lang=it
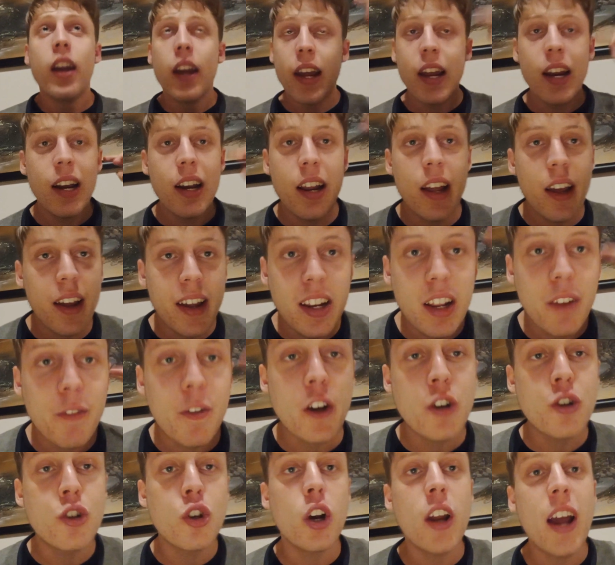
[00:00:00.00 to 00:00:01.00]
il, il
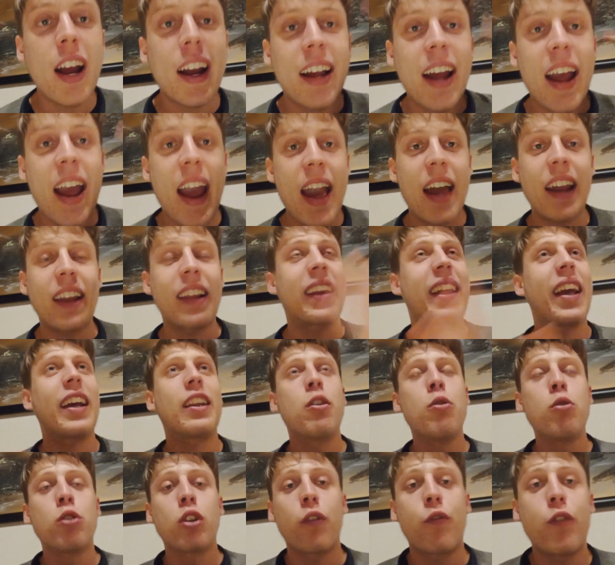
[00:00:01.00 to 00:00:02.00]
difensore Aguerre che ha
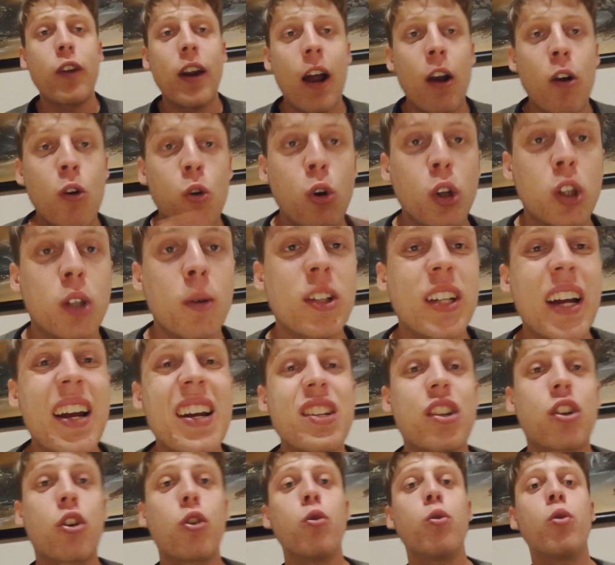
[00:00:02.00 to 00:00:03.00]
tenuto fino all'ultimo,
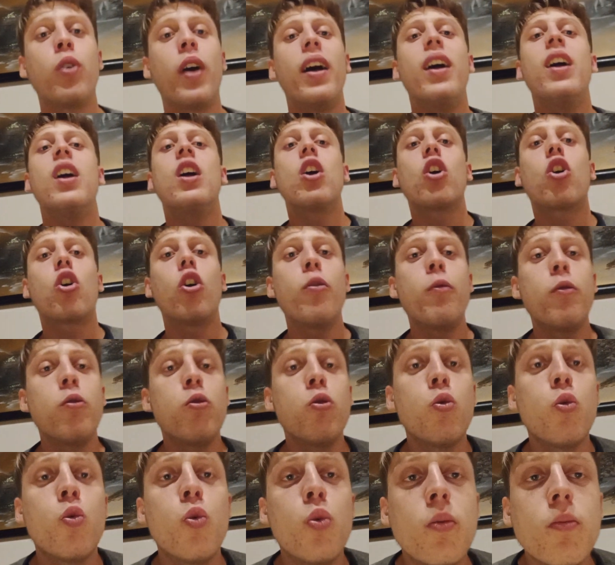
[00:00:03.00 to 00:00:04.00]
Sais con, con,
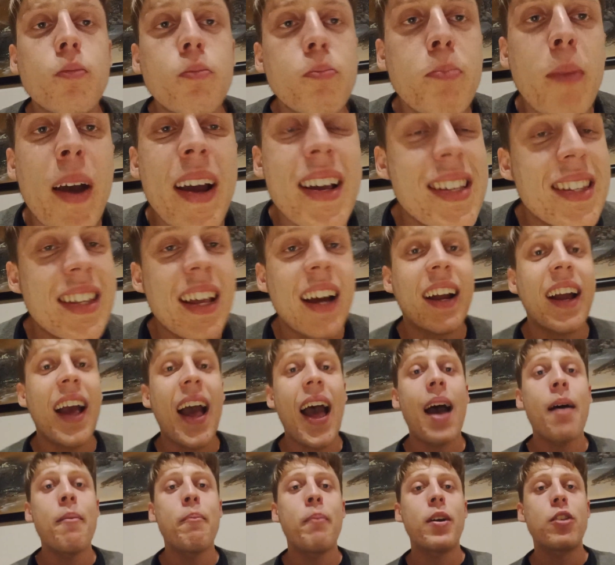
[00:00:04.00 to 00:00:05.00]
mezza
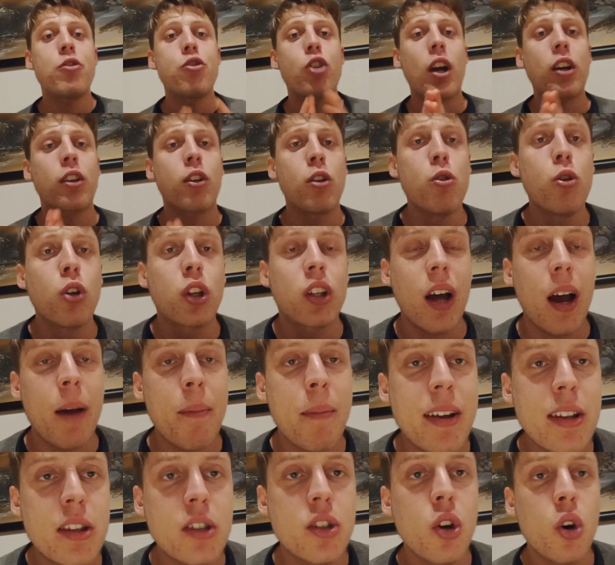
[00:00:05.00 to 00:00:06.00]
gamba, ha giocato gli l'ultima
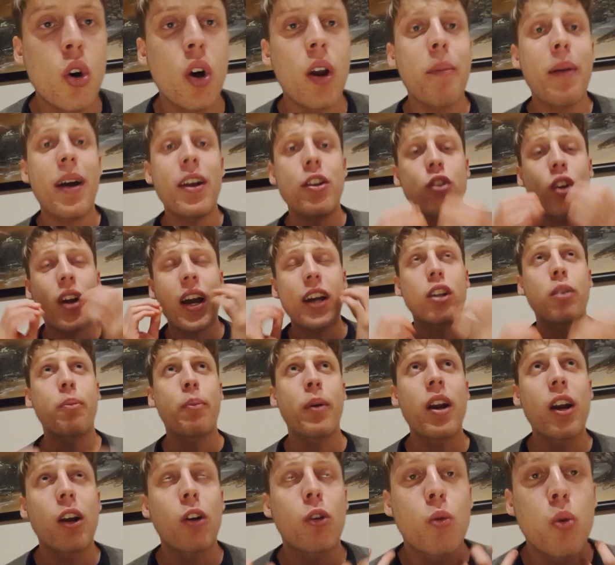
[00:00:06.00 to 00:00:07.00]
mezz'ora, ma ha giocato
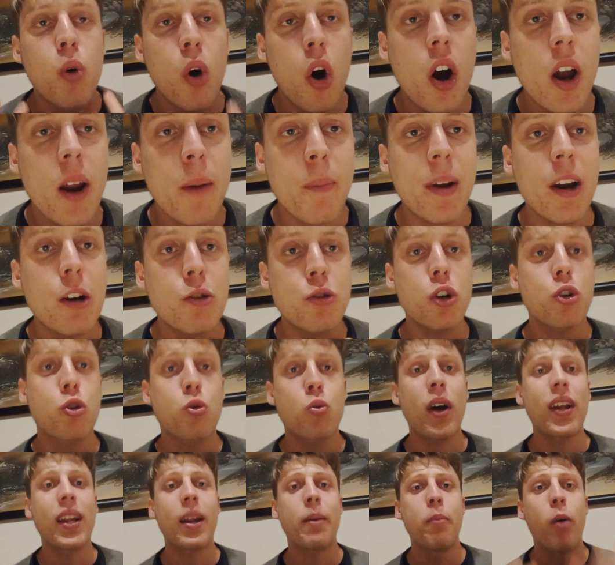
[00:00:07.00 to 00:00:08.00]
per il cuore, per la sua
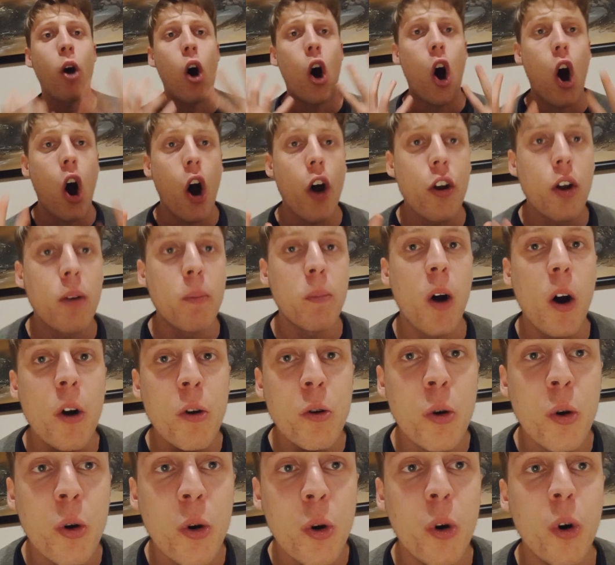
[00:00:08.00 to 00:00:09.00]
squadra, Bono,
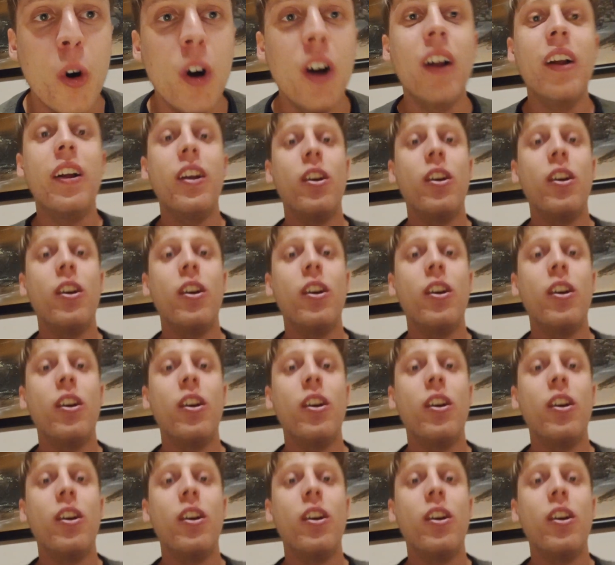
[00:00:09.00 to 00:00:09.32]
Bonu,